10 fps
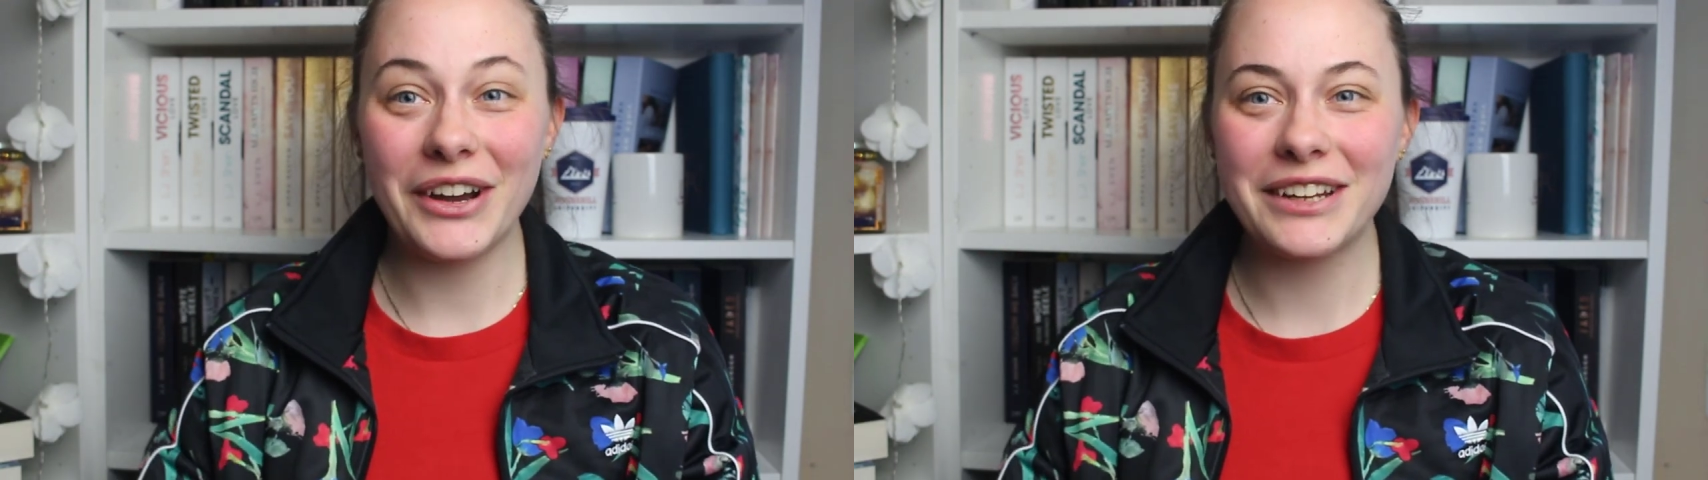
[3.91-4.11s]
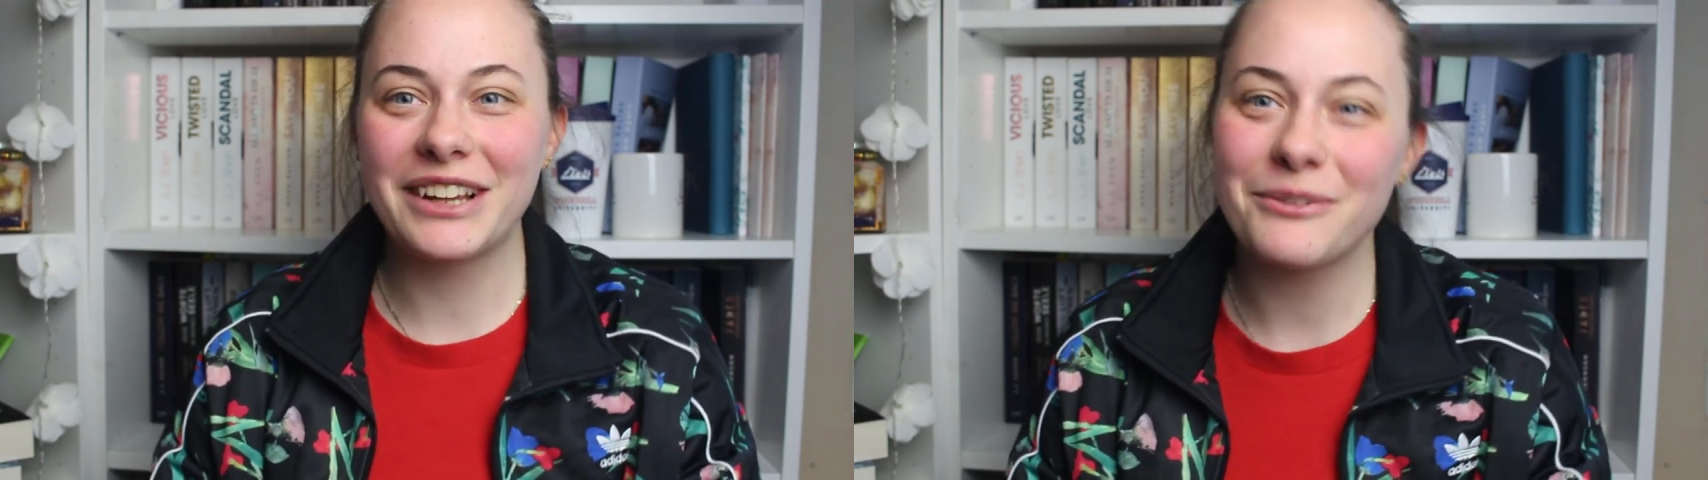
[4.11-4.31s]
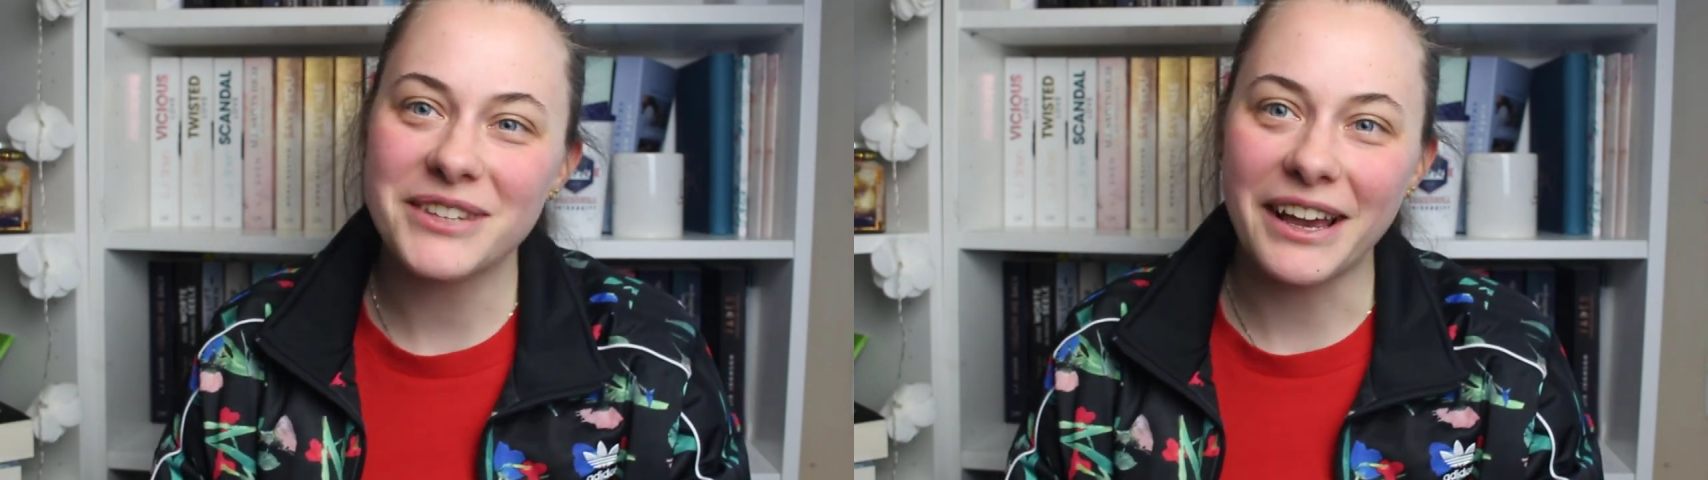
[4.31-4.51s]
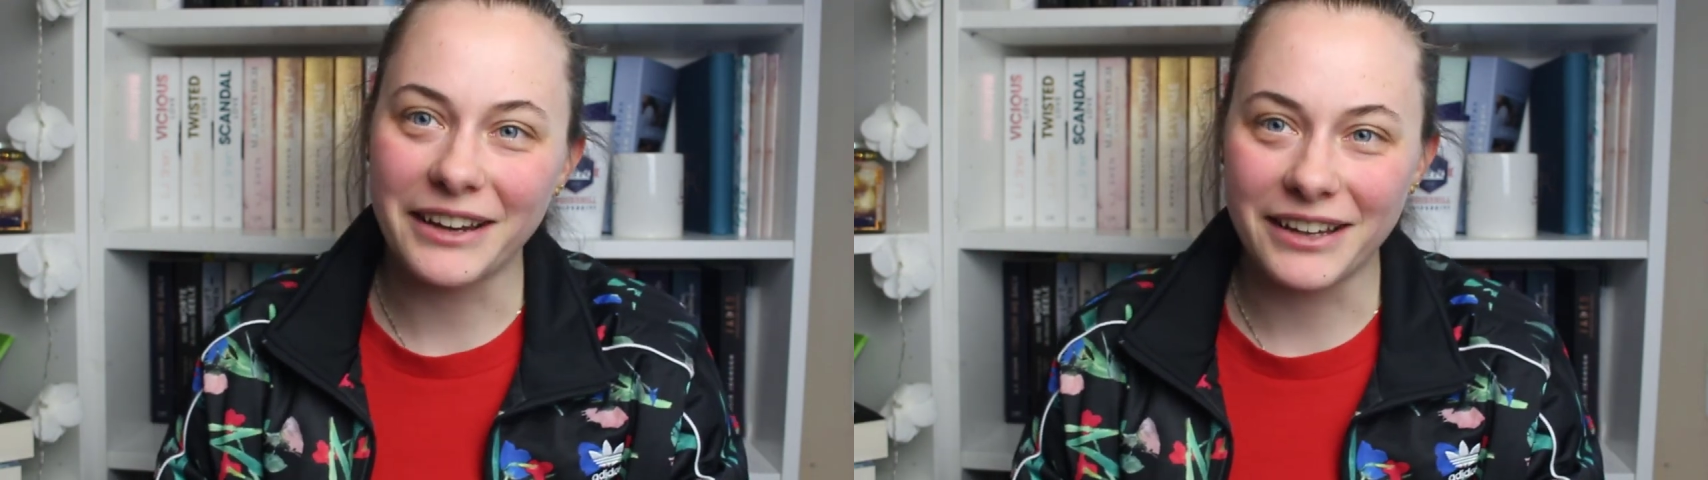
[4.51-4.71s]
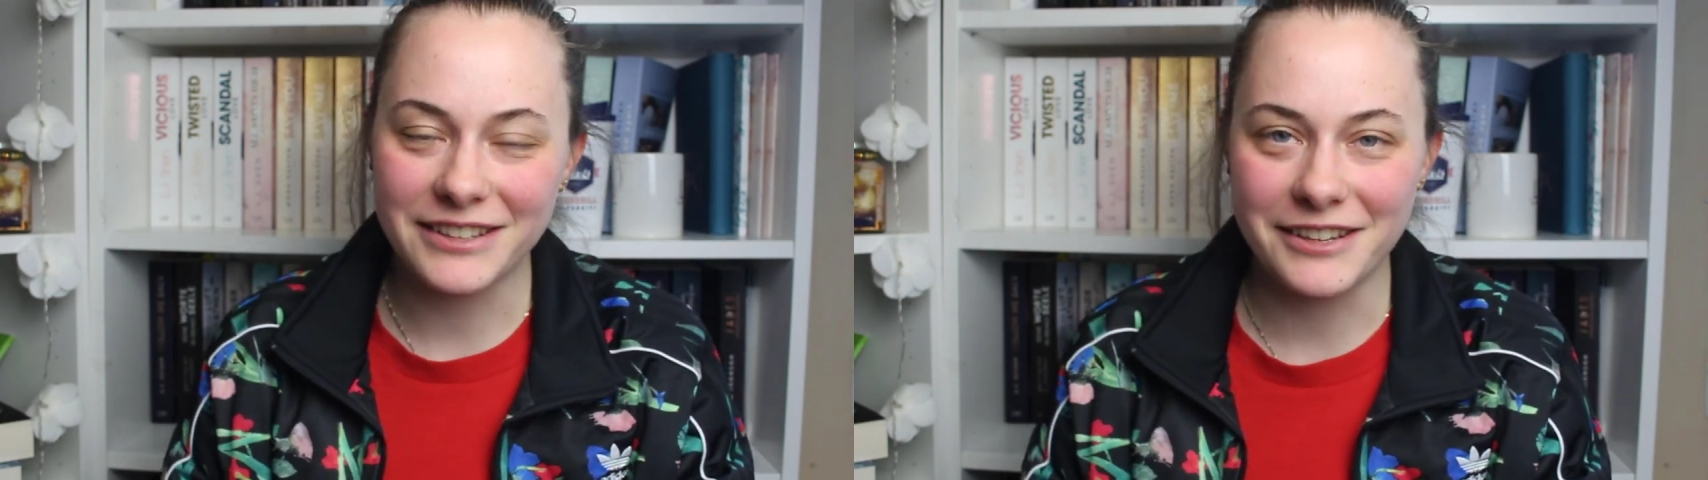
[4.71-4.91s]
Heute gibt es
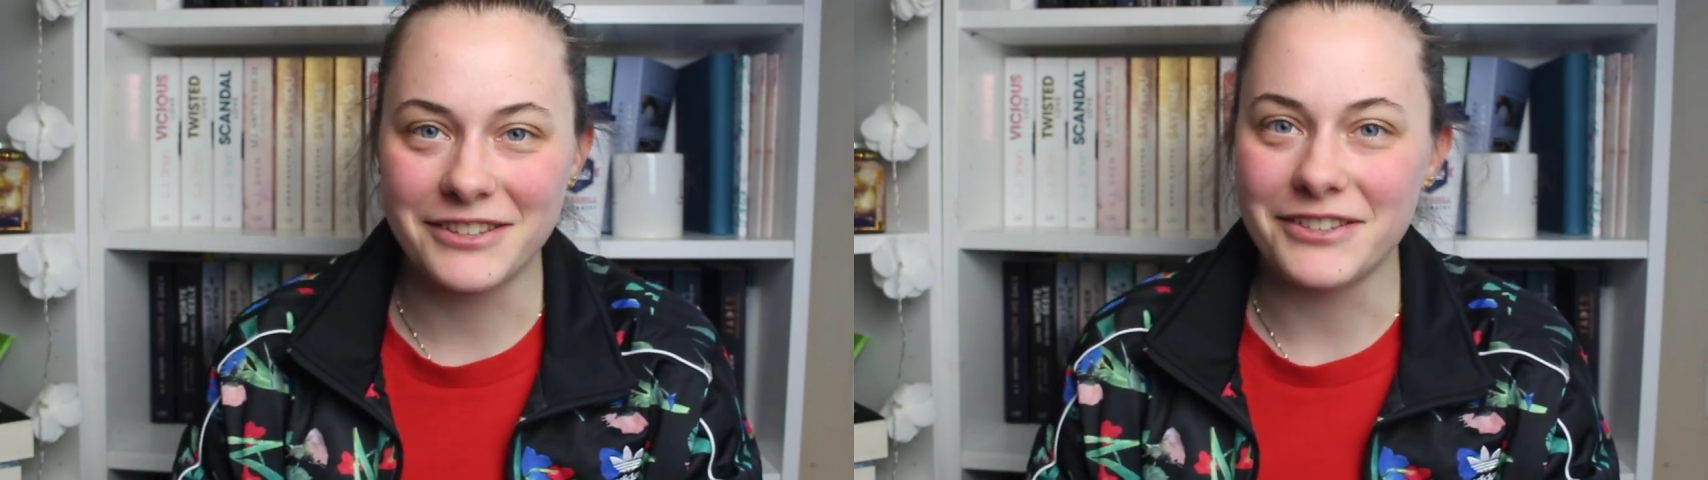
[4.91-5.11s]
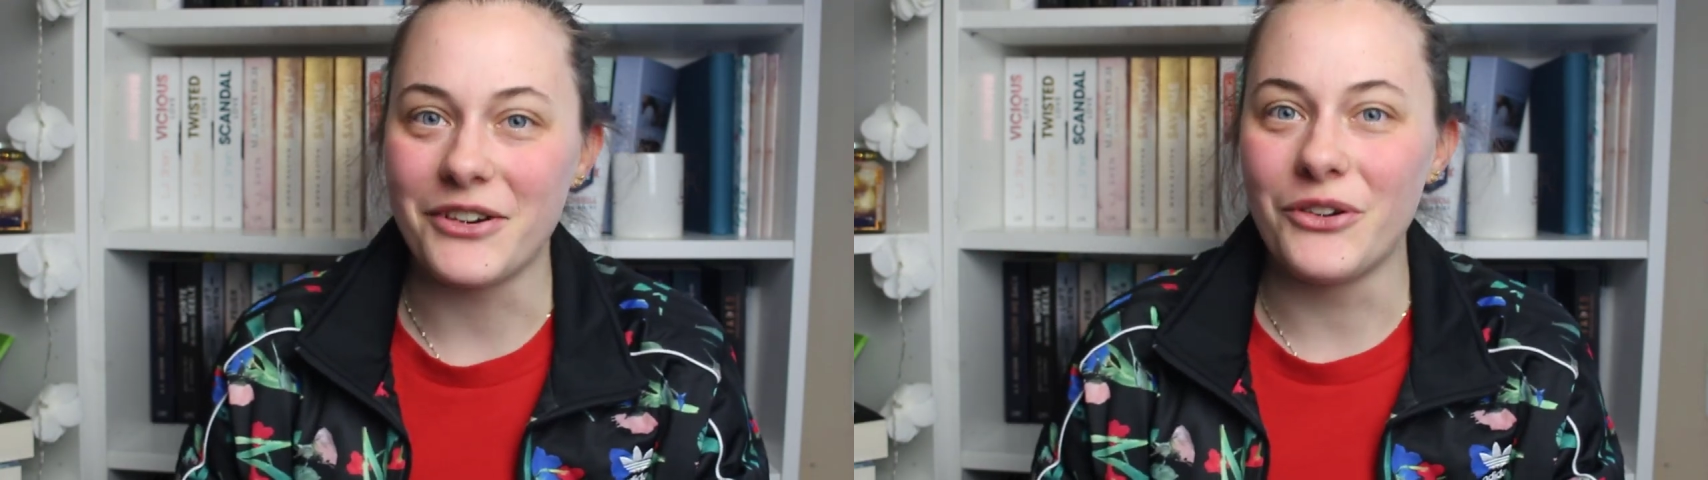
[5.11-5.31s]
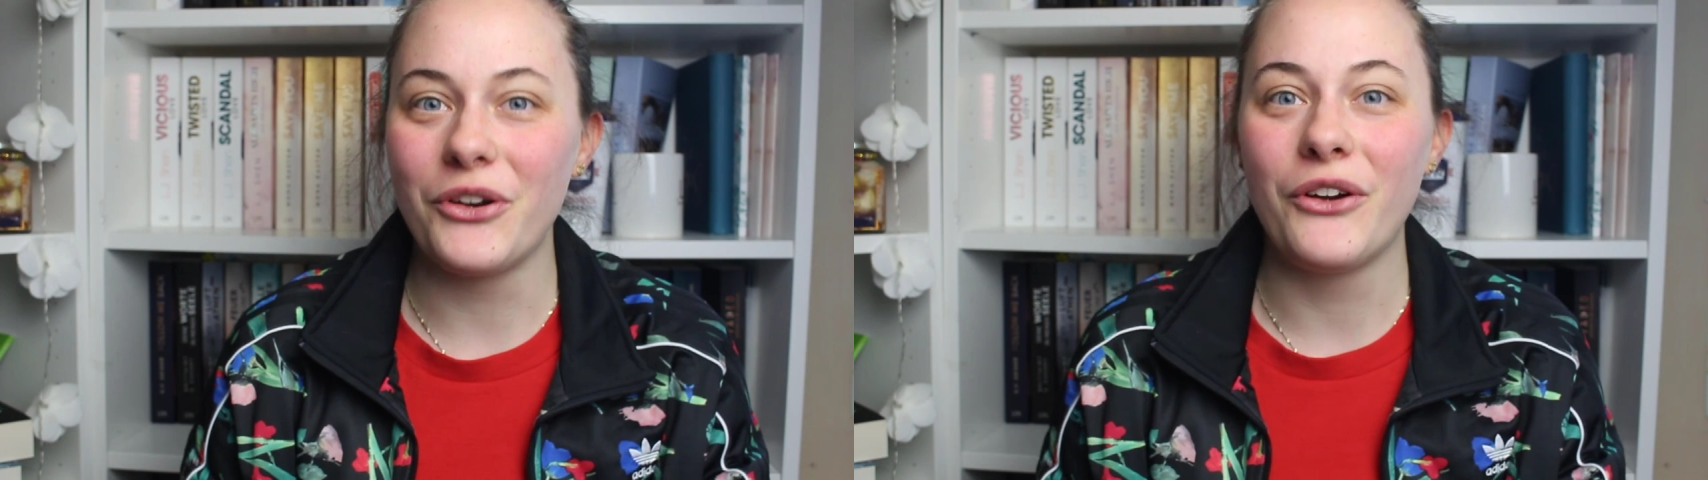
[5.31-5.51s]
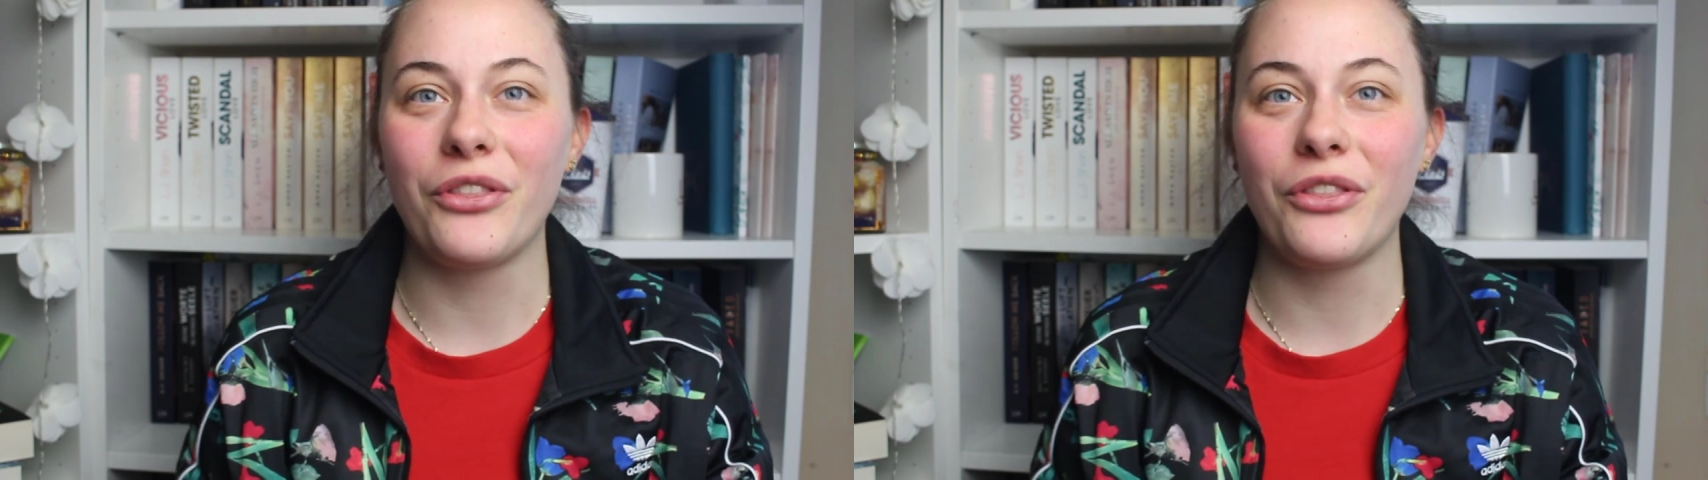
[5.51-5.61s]
eine Rezension